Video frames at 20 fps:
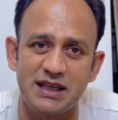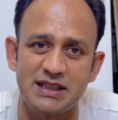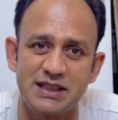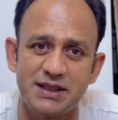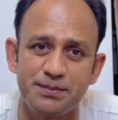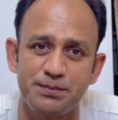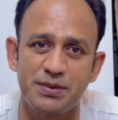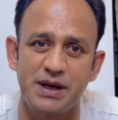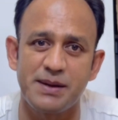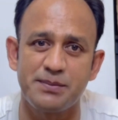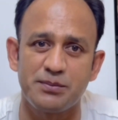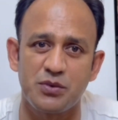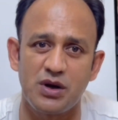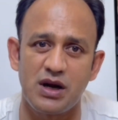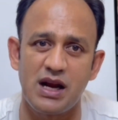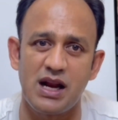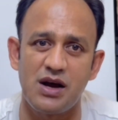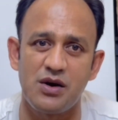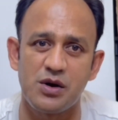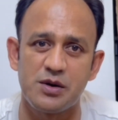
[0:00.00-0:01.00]
ডিপ্রাইভ করা
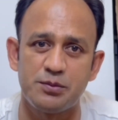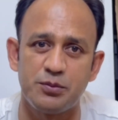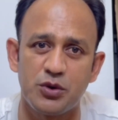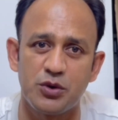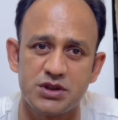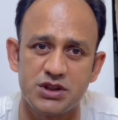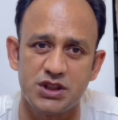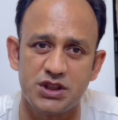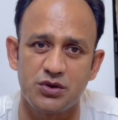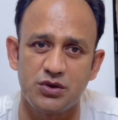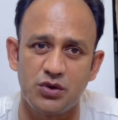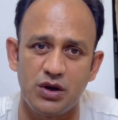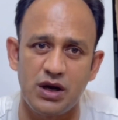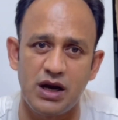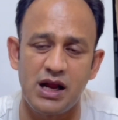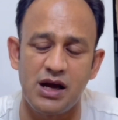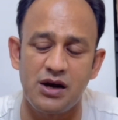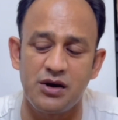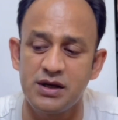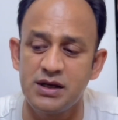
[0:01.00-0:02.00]
না হয় বঞ্চিত করা
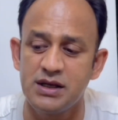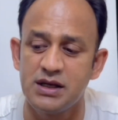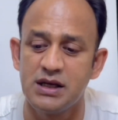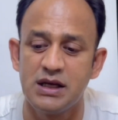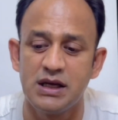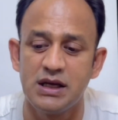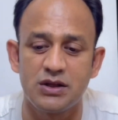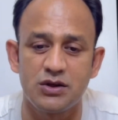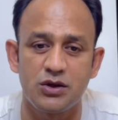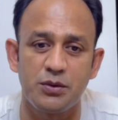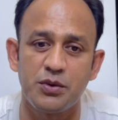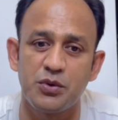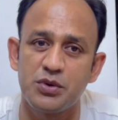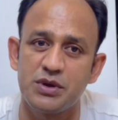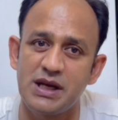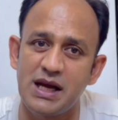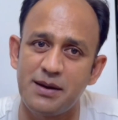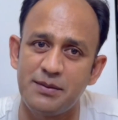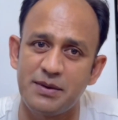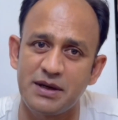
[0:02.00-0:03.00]
না হয় তবে উনি
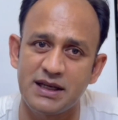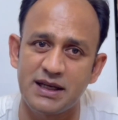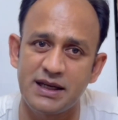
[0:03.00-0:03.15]
আমাকে